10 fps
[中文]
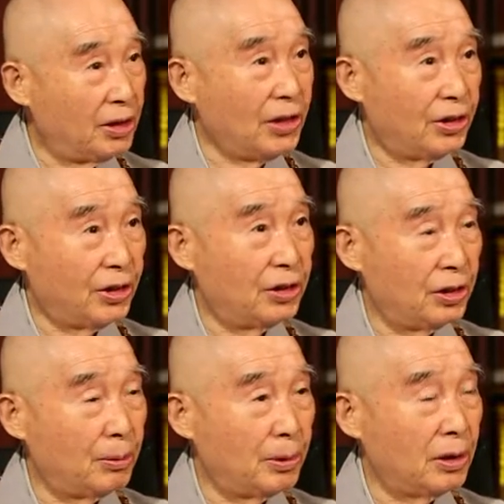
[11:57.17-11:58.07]
真实
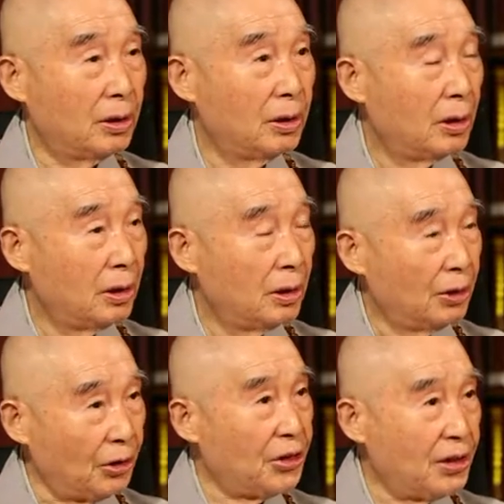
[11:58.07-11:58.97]
智慧、
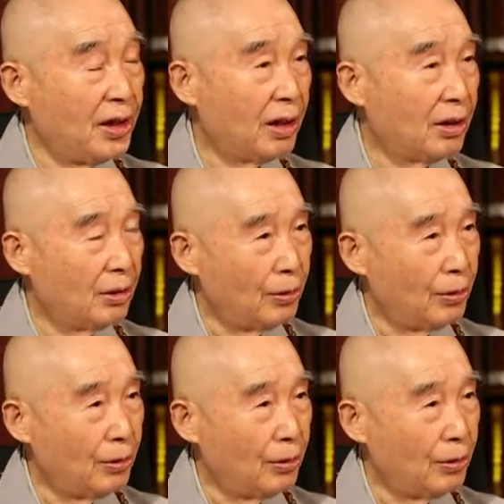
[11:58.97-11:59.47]
理念、